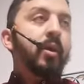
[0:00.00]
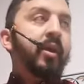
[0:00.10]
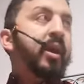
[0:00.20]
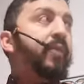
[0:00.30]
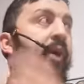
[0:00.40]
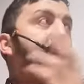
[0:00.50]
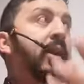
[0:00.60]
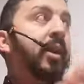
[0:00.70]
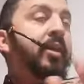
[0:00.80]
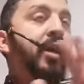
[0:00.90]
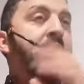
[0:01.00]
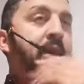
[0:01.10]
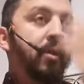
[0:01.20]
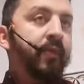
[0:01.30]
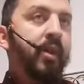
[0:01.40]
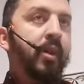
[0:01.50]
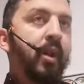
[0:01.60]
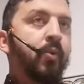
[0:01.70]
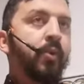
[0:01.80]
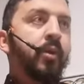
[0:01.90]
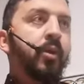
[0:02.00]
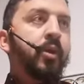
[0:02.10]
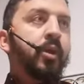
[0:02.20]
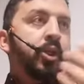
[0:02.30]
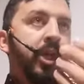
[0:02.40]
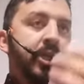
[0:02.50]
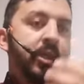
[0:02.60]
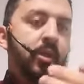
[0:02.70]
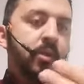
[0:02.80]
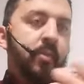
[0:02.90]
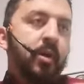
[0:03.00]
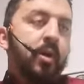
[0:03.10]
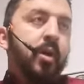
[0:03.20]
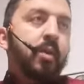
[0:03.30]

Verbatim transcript: هي أفعال الله تعالى اللي في هذا الكون شي حاجة اللي أنت ما,